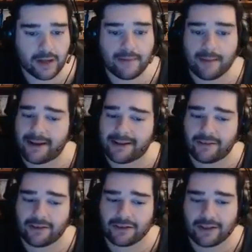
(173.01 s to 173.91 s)
Voy a pedir
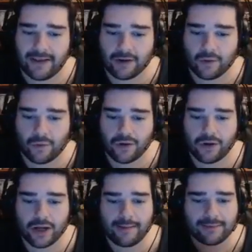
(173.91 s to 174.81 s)
todo el cotidiano
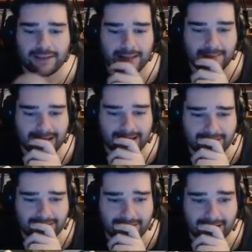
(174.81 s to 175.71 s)
1 y vamos a llamar a
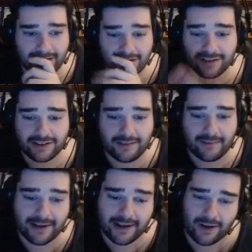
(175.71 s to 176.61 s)
Katisha No sé si va a
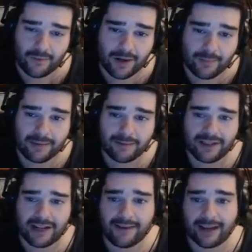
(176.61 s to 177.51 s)
venir o bueno,
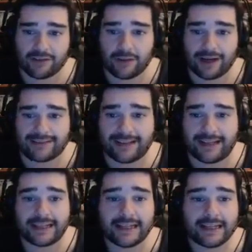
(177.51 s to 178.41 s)
podemos ir a verla a su
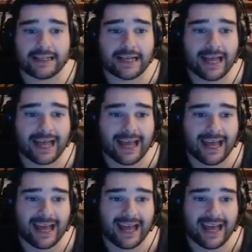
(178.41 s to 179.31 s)
casa.
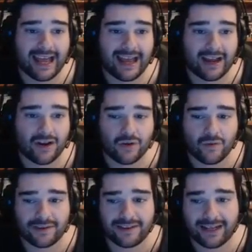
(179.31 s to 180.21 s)
Eh, no,
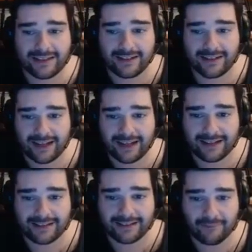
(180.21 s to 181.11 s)
no está Katisha en
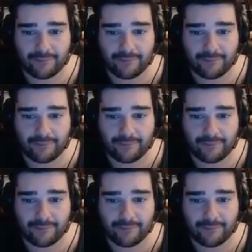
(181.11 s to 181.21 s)
casa.